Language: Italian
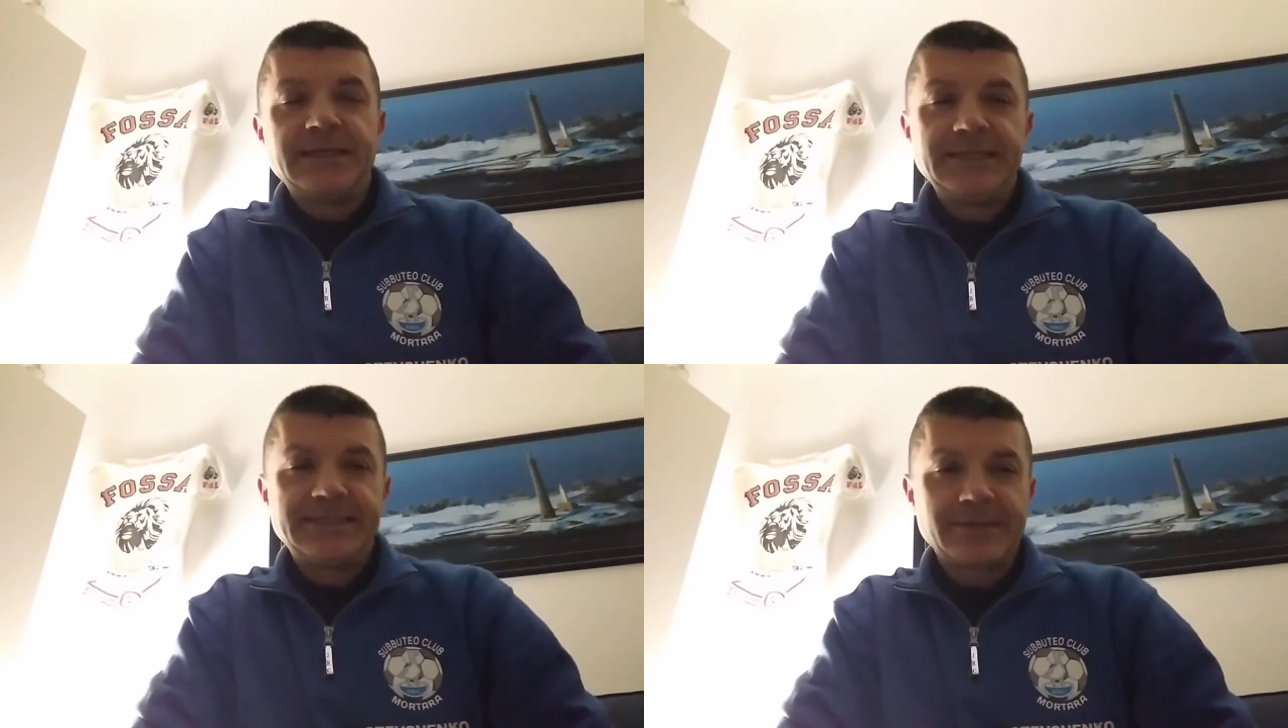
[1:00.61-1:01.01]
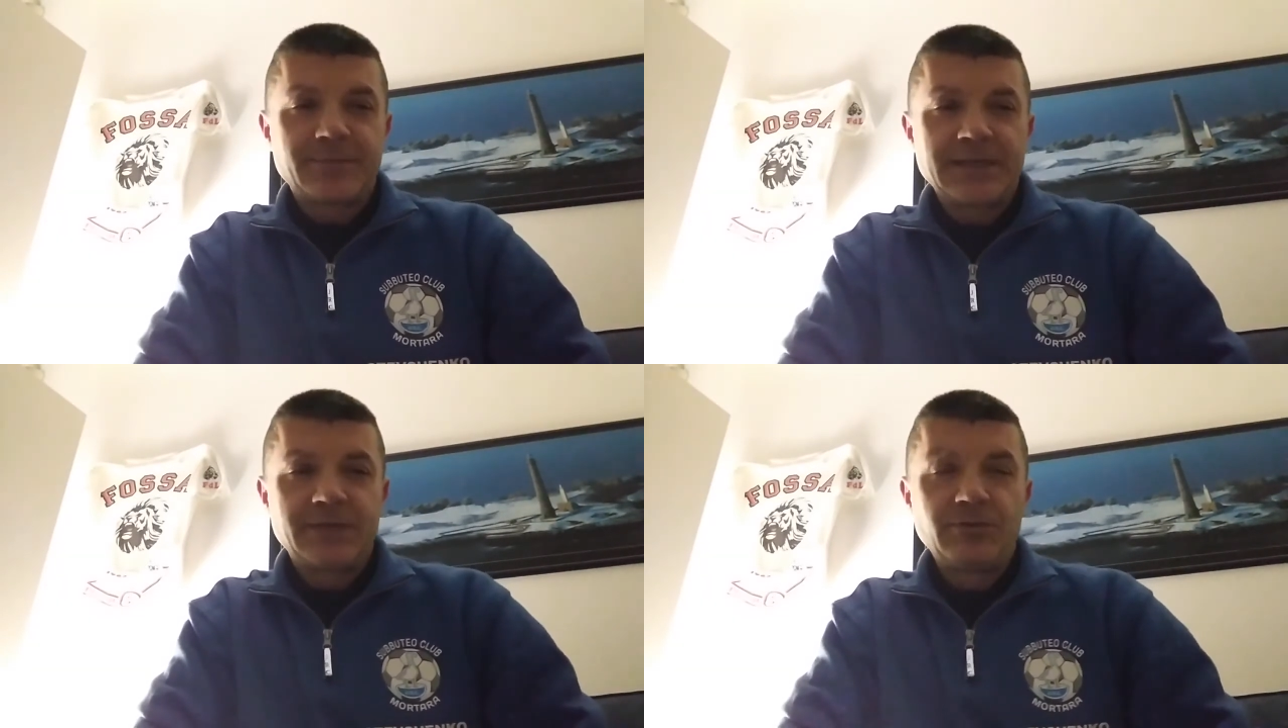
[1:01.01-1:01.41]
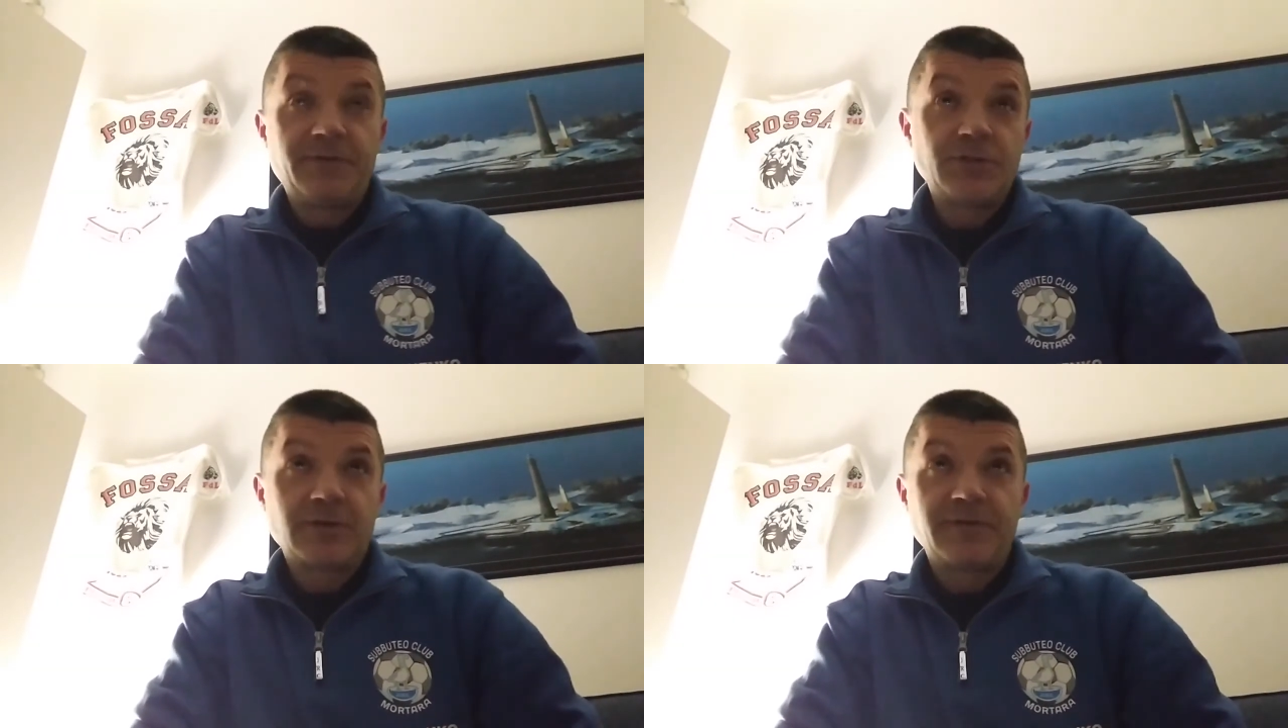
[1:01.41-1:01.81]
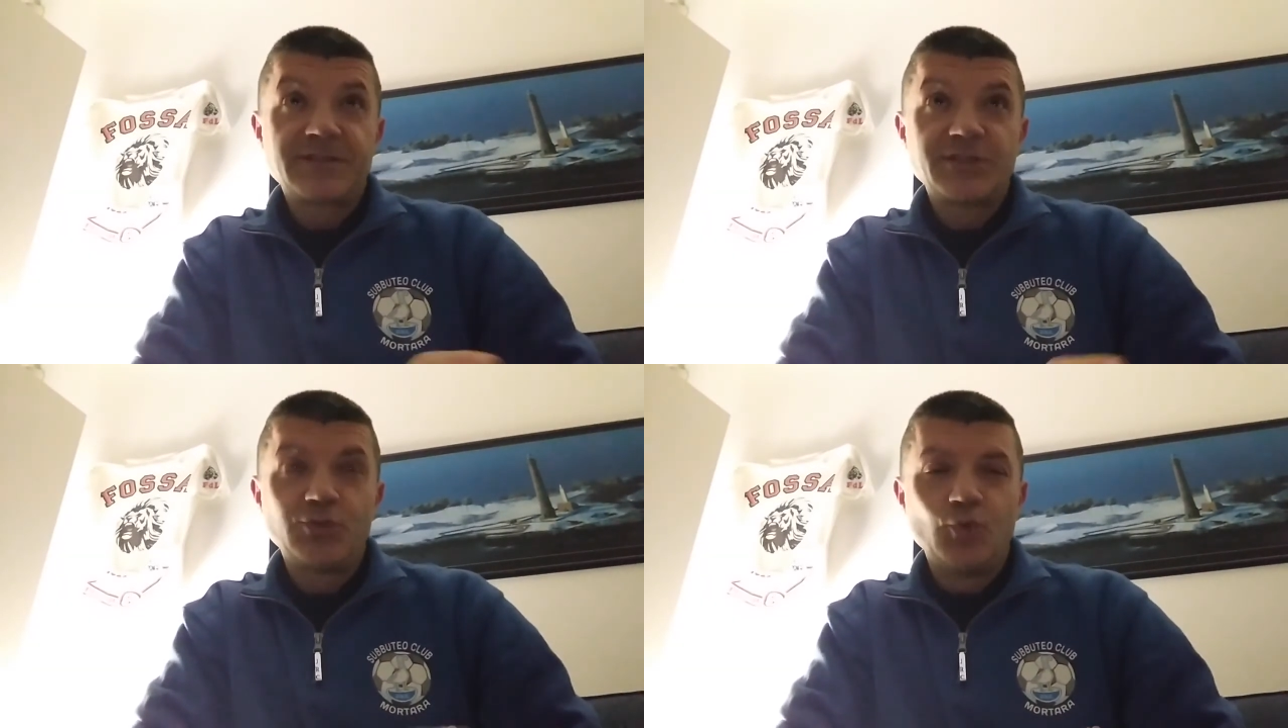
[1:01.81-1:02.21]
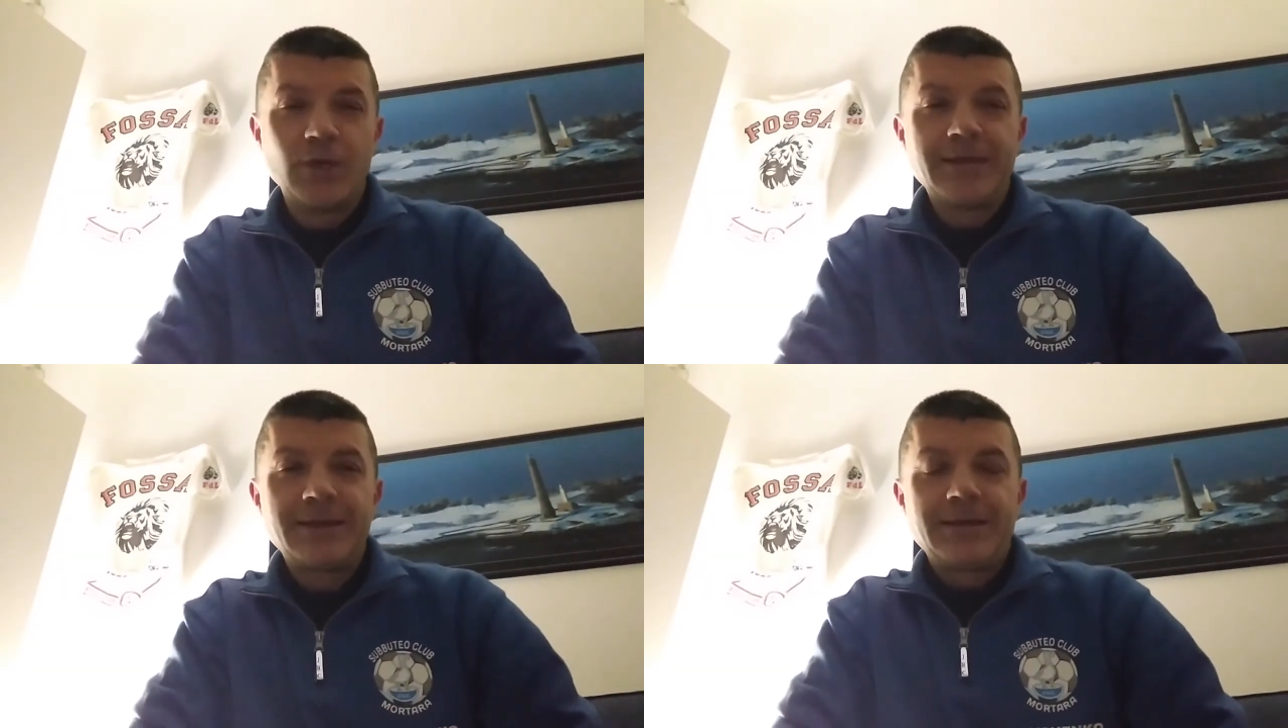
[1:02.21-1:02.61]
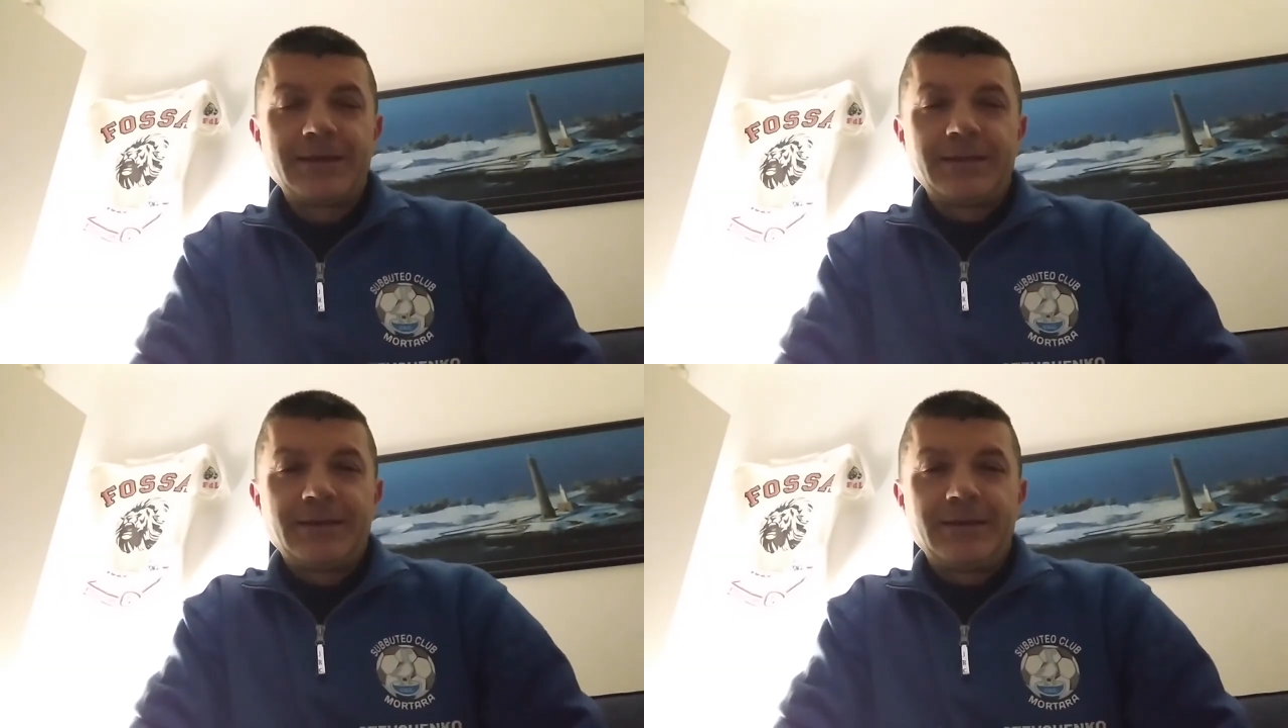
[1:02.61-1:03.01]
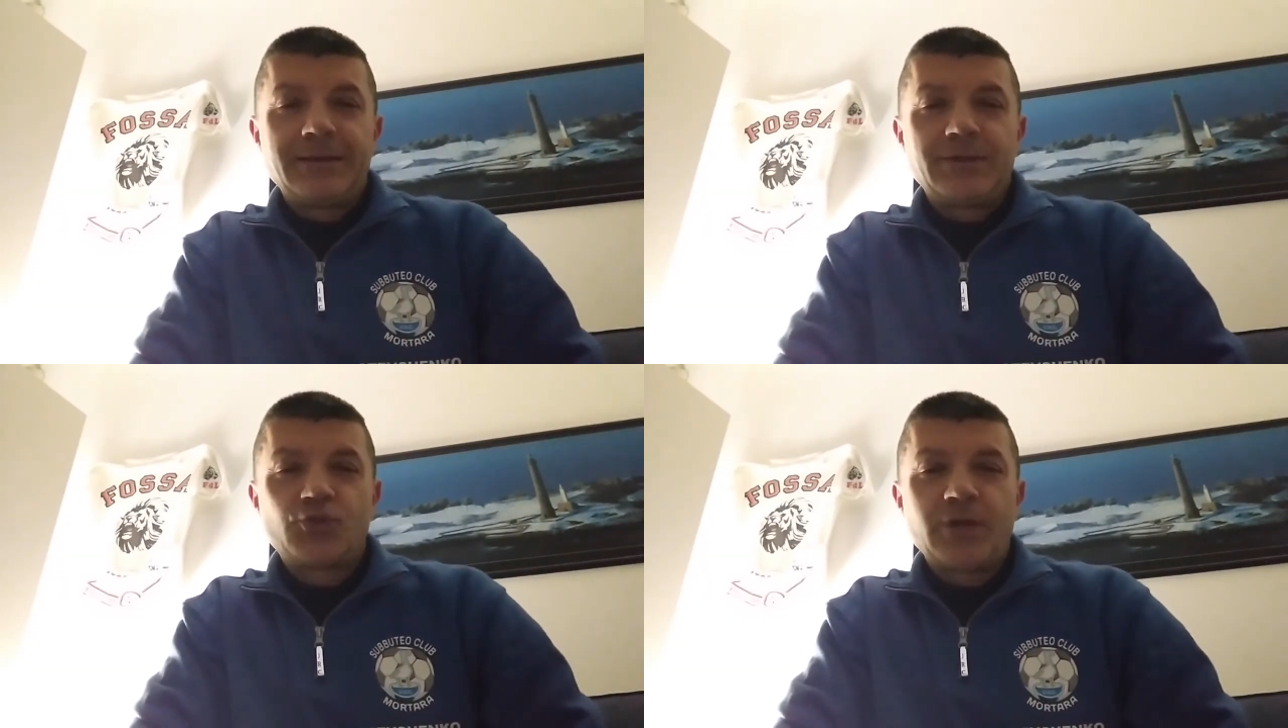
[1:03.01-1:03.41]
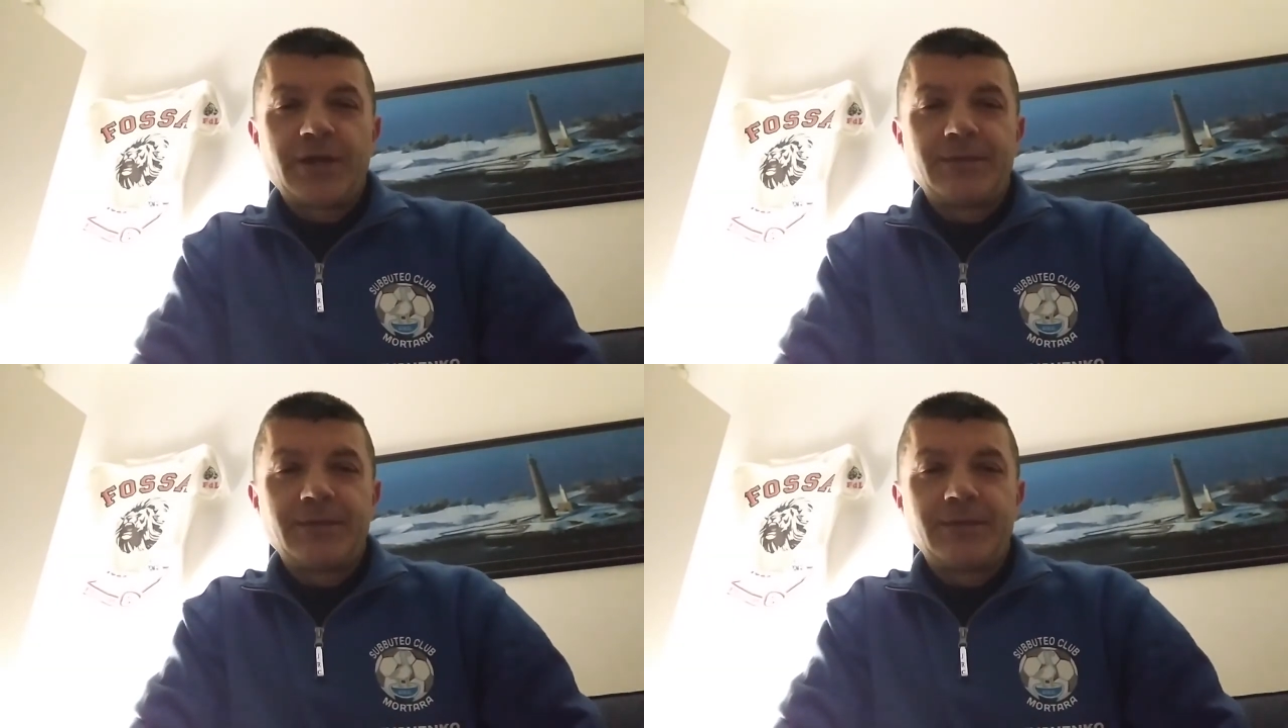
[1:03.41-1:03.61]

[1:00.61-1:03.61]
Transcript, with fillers: inizia quella che io definisco la fase 2, eh, cioè